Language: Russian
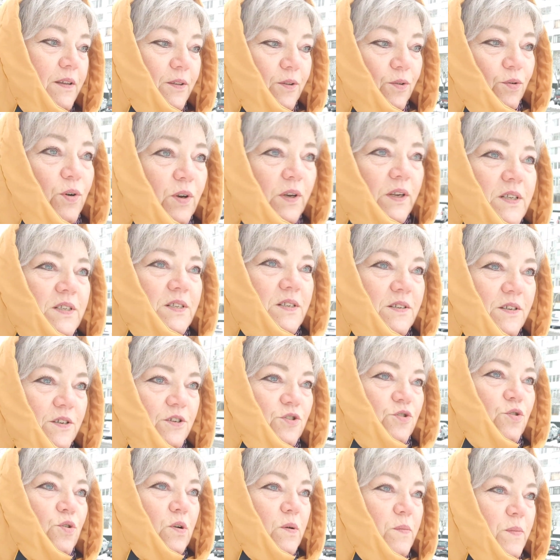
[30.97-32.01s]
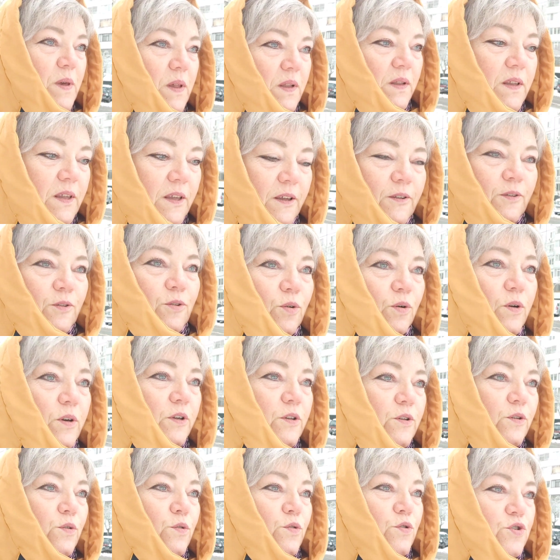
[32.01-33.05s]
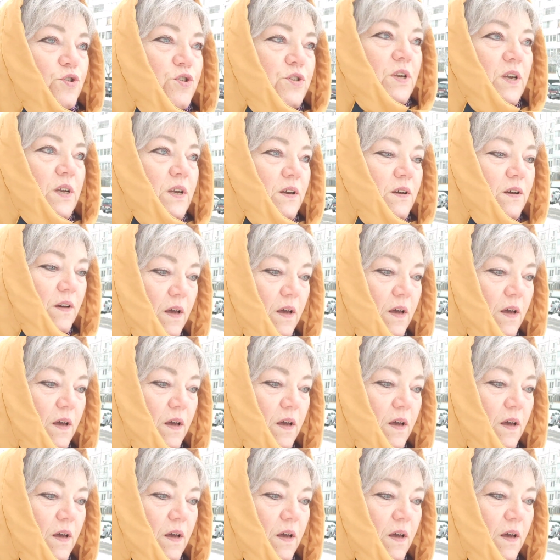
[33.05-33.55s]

То ли снежок мелкий, то ли дождик.